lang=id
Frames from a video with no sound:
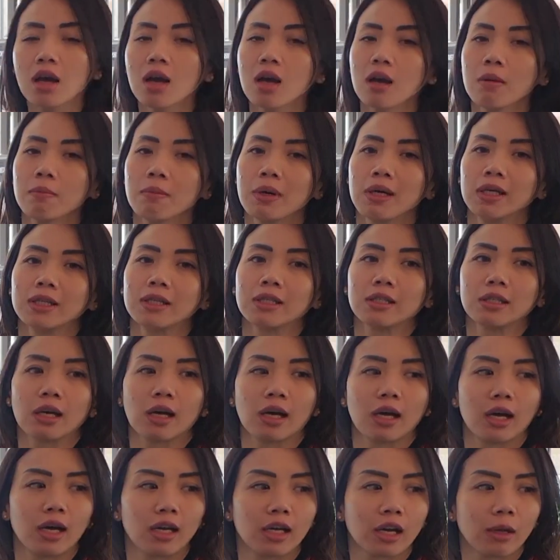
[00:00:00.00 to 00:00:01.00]
di
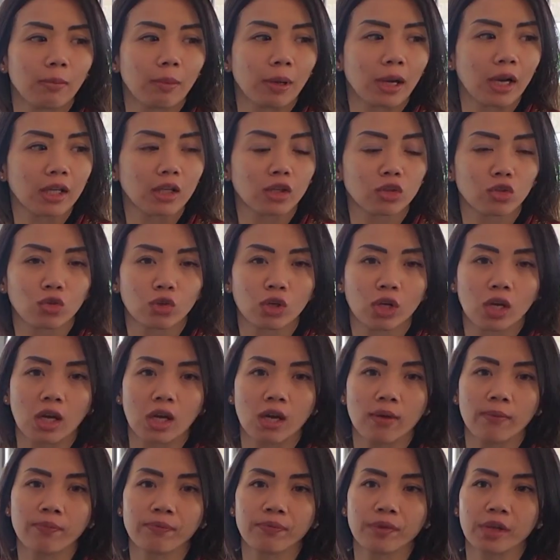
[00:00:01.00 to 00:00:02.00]
bagian lagi tuh ya
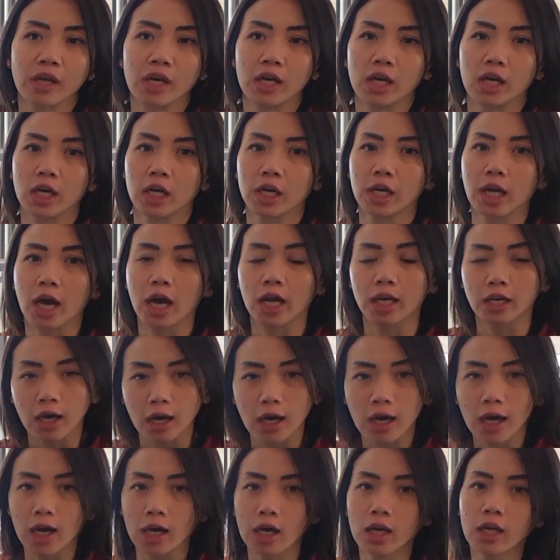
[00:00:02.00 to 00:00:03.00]
uh,
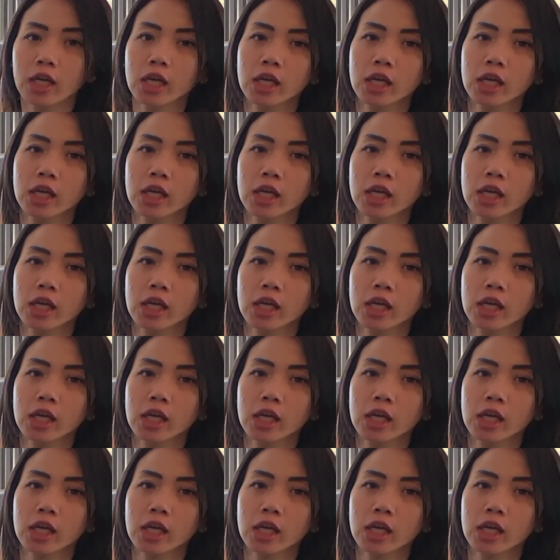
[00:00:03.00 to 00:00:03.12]
dada